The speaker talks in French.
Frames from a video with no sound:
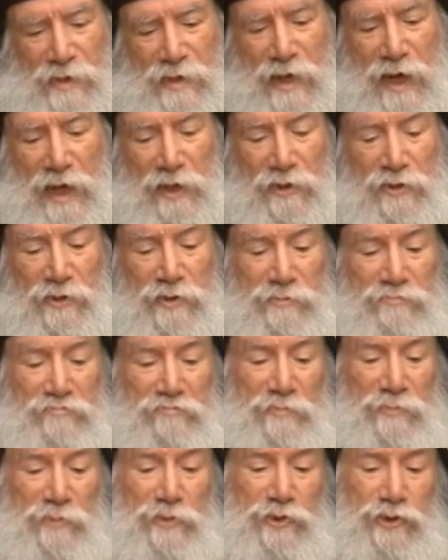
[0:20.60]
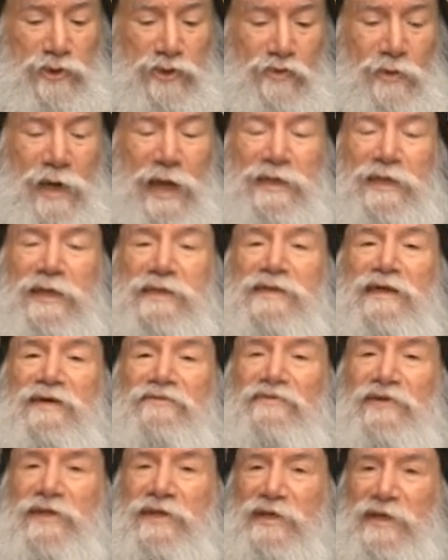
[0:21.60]
Alors, choix des
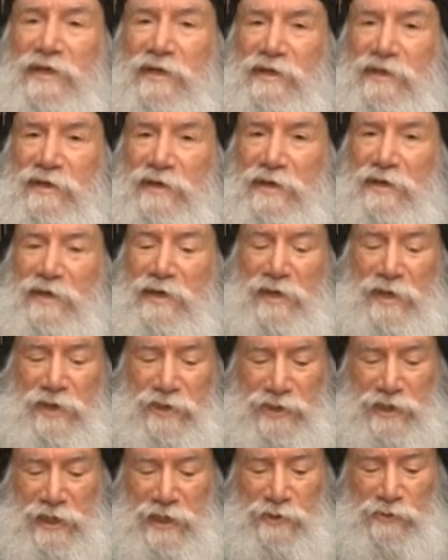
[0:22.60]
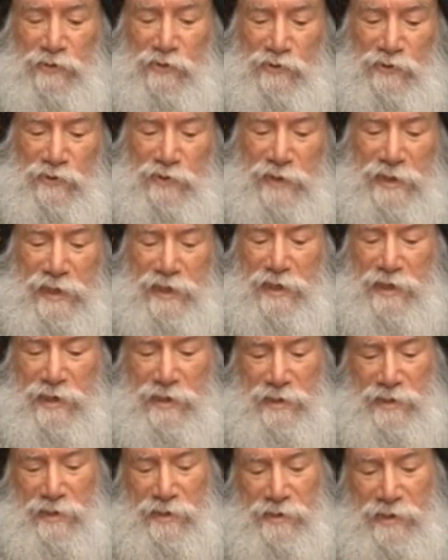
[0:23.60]
invités. Jésus nous dit
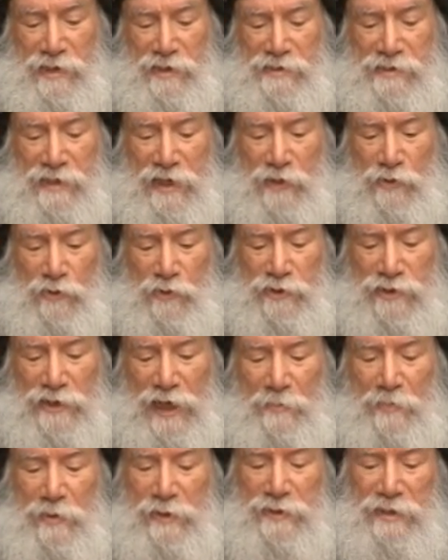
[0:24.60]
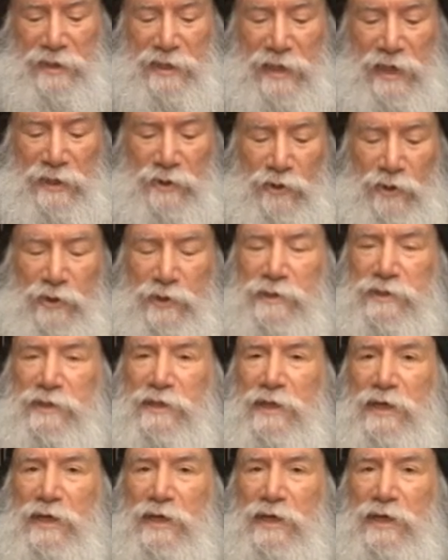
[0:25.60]
euh, dans Saint Luc chapitre 14,